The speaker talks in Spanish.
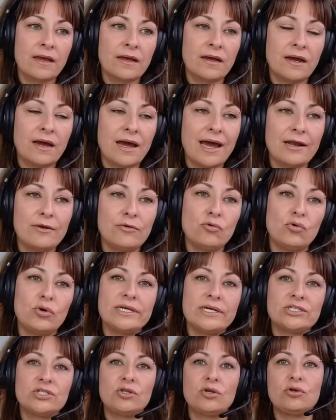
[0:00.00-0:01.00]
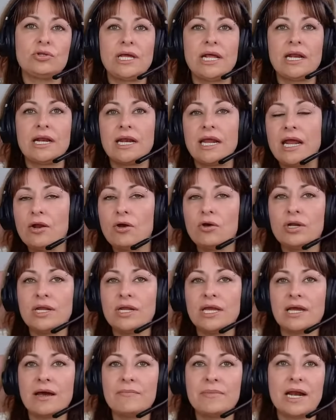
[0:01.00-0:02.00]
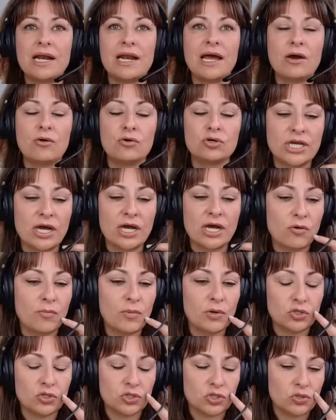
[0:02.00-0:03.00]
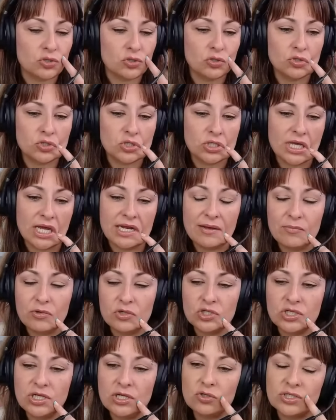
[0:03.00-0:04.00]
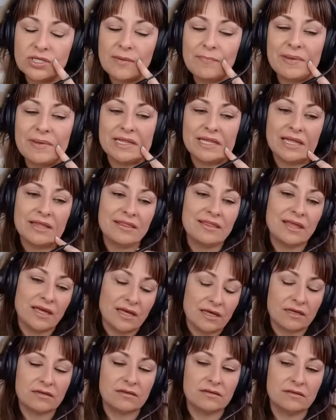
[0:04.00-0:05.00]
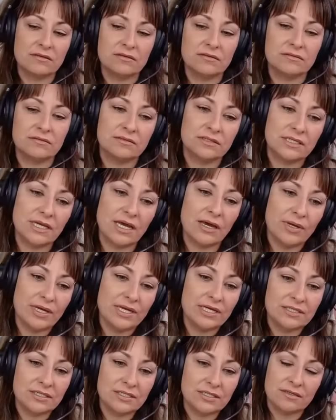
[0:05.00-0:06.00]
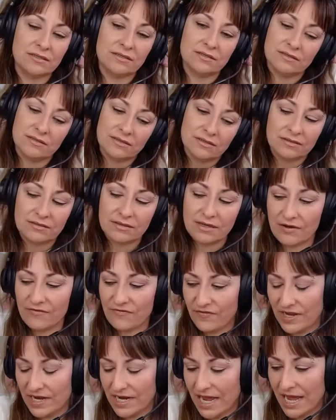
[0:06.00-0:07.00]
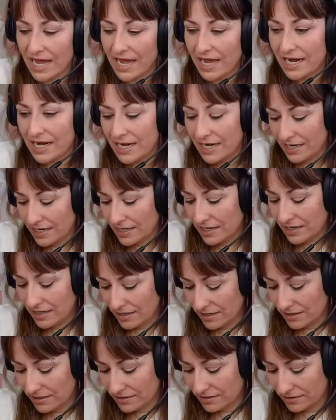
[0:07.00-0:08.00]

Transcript: a nuestro terreno ni cambiar las cosas como nosotros queremos y nos apetece, ¿sabes? Al final...